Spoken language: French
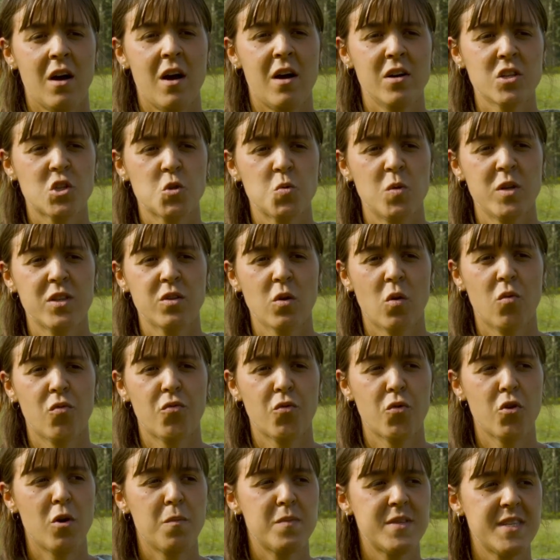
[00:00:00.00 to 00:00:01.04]
Ensuite, on
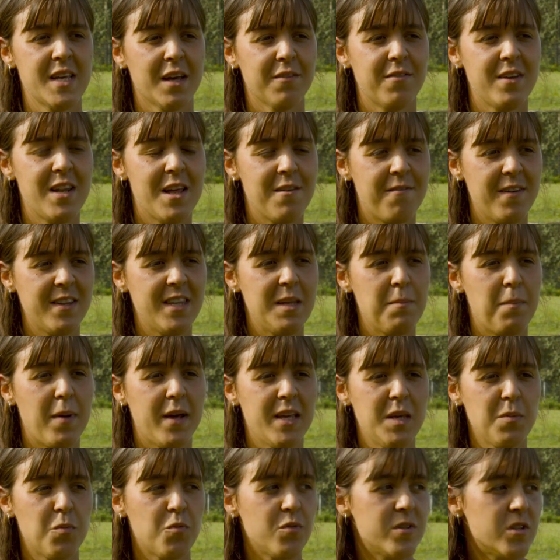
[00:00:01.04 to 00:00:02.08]
veut observer l'effet des
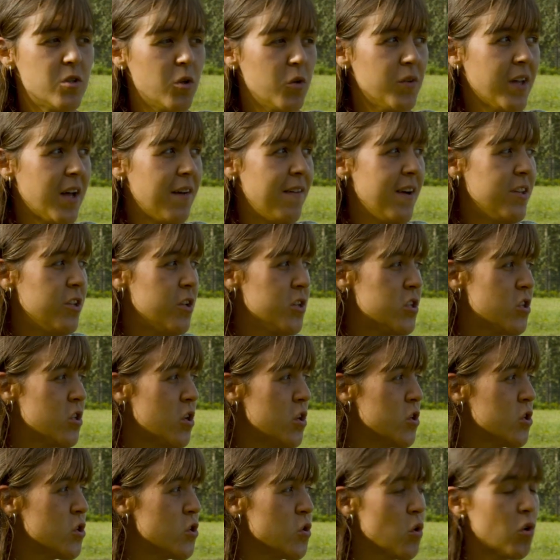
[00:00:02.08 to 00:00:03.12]
paillis puis du non-travail de
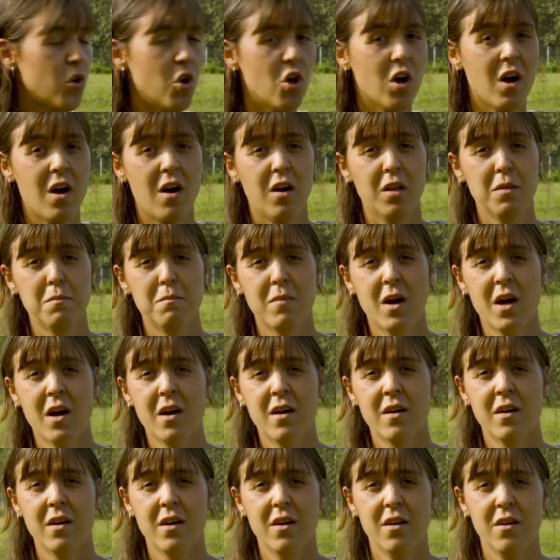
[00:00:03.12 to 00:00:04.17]
sol sur le
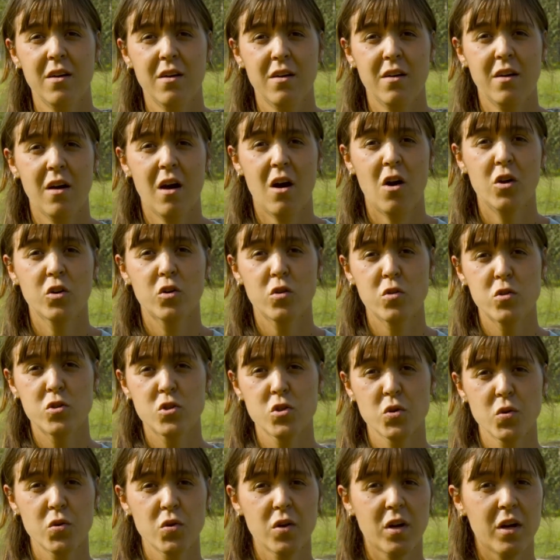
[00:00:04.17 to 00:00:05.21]
rendement euh, en
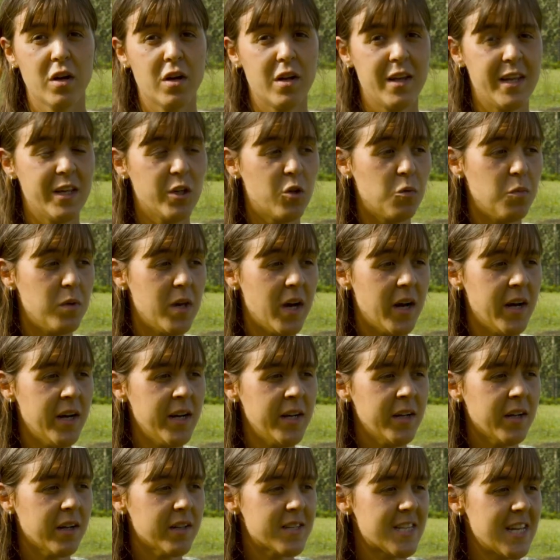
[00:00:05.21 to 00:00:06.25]
culture euh,
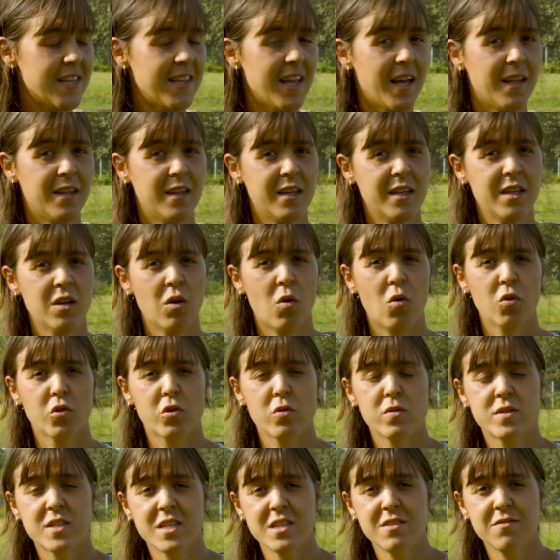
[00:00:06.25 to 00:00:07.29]
légumière. Cette année, on
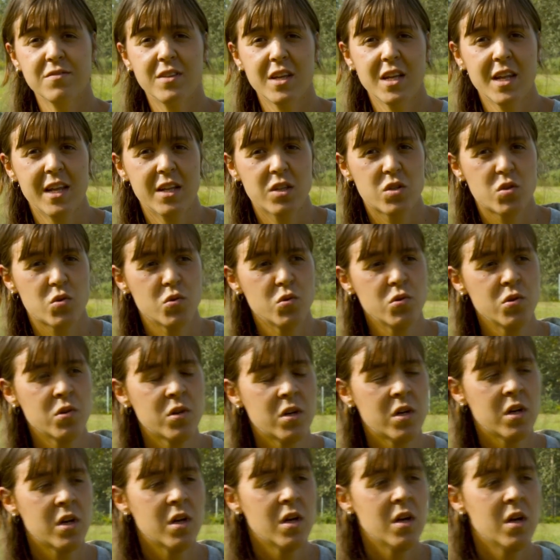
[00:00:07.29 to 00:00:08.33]
cultive des laitues.
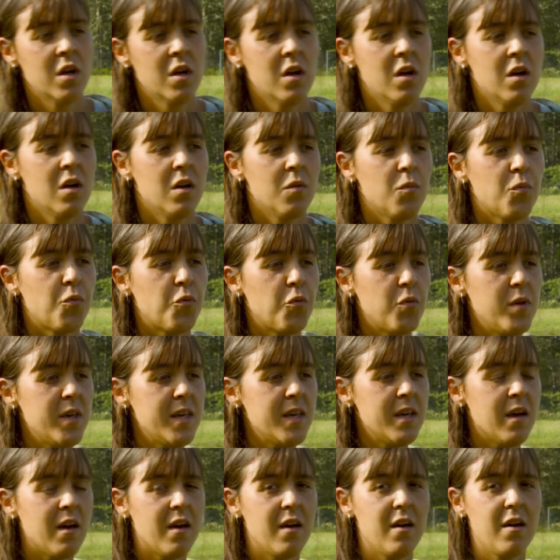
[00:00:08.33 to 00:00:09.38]

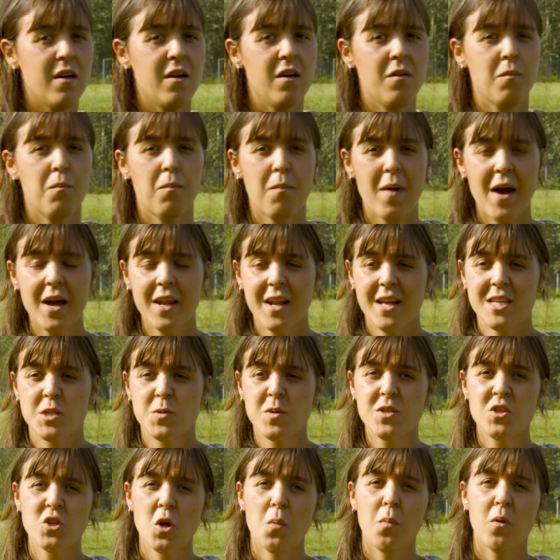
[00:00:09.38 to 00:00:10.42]
Puis, euh, par la
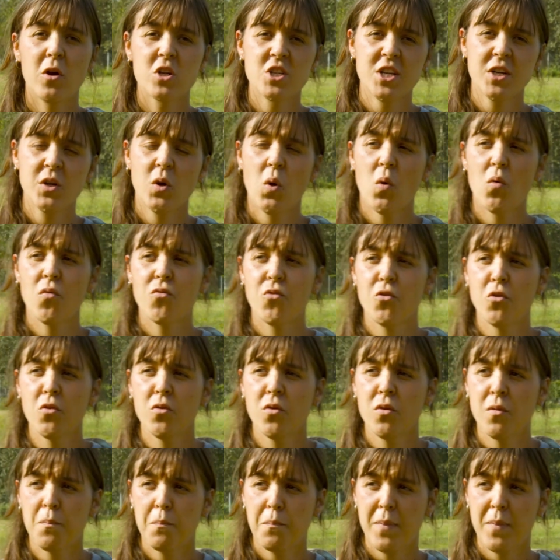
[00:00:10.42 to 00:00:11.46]
suite, c'est un projet qu'on veut